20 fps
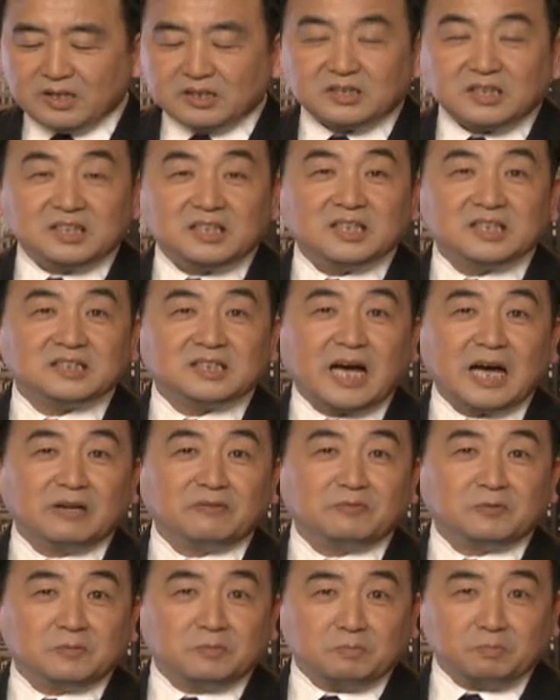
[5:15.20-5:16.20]
这些财
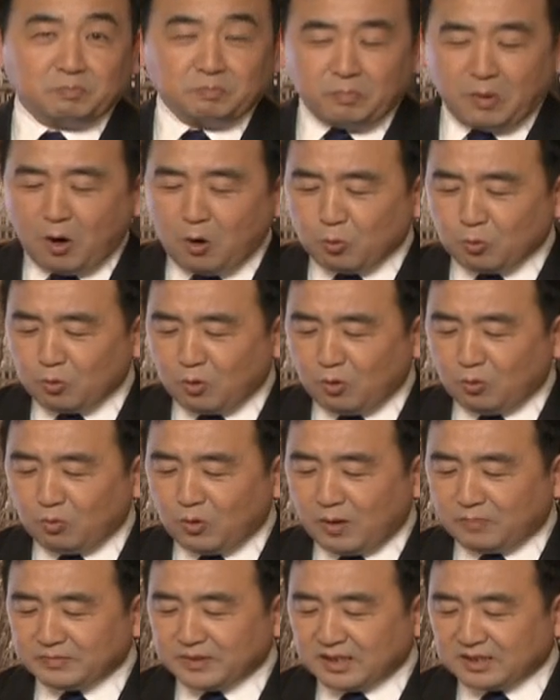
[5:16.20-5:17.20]
富包括
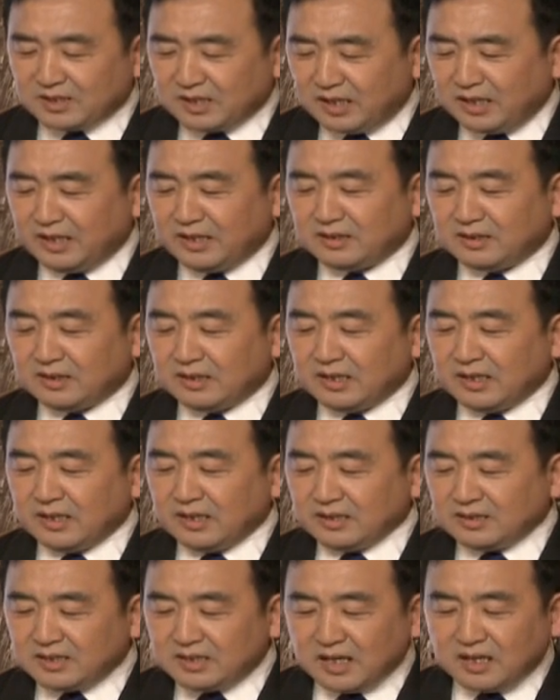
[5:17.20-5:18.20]
我们的森林、
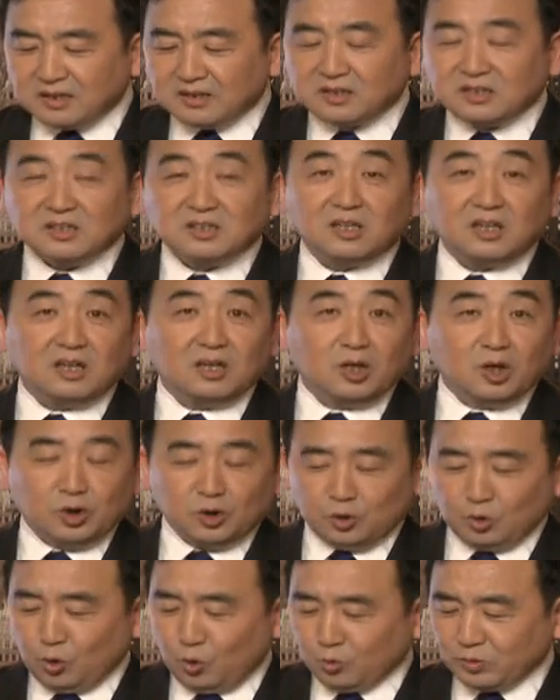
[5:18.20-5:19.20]
江河、
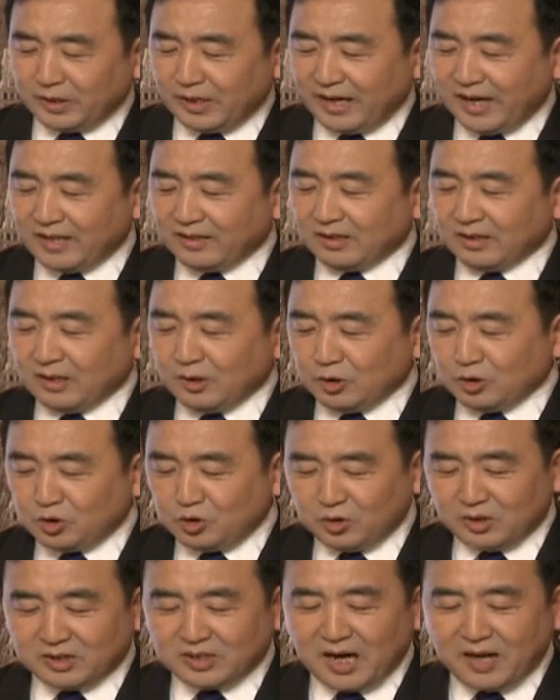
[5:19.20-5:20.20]
农田、
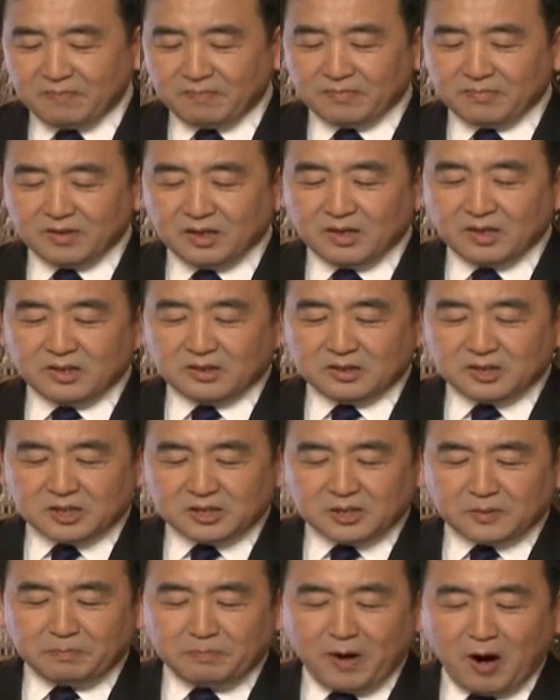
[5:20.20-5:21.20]
雪山，这
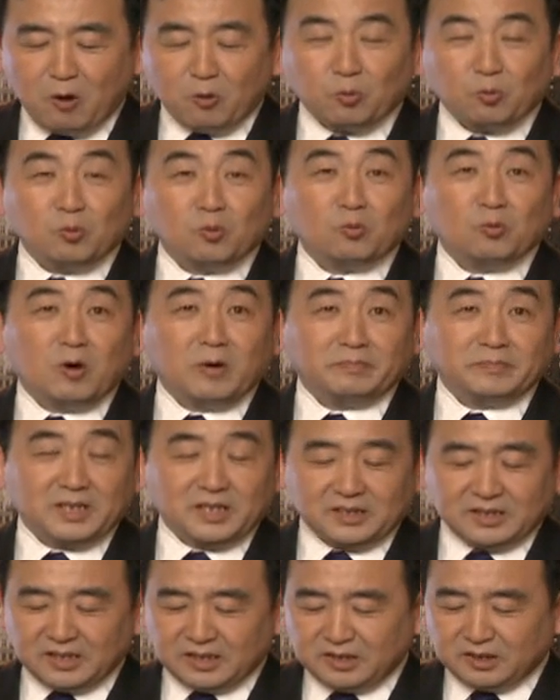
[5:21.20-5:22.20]
是保护我们
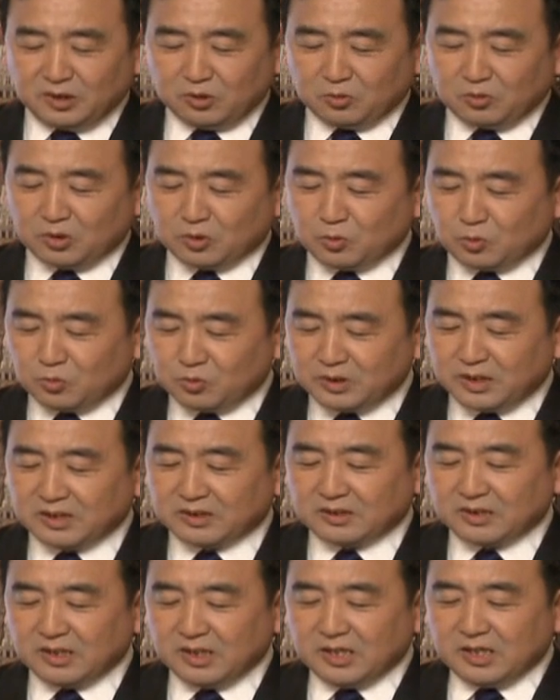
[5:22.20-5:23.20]
的地球的途
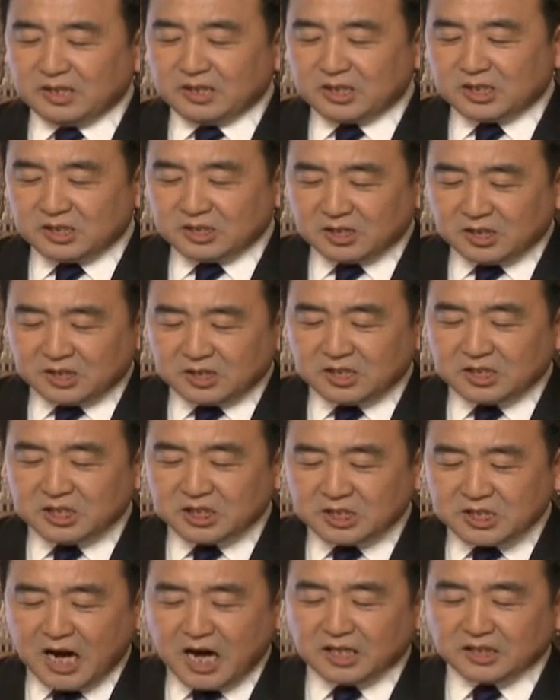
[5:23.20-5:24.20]
径。是，这是
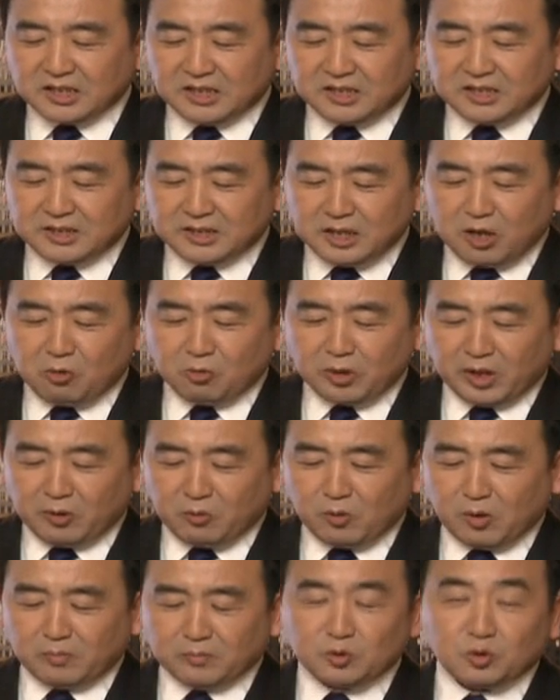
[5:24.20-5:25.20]
上帝交给
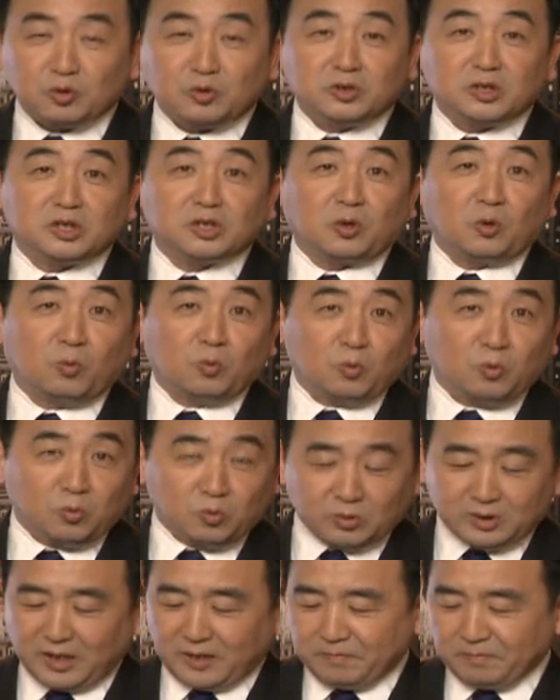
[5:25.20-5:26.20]
我们去守
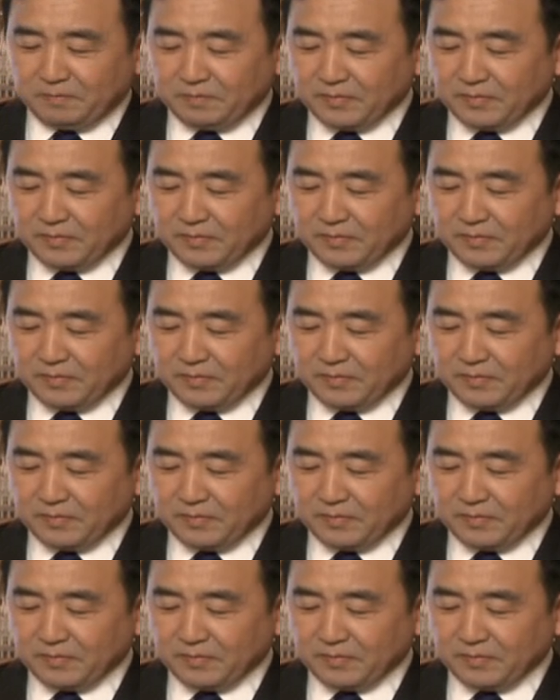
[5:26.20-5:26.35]
护的。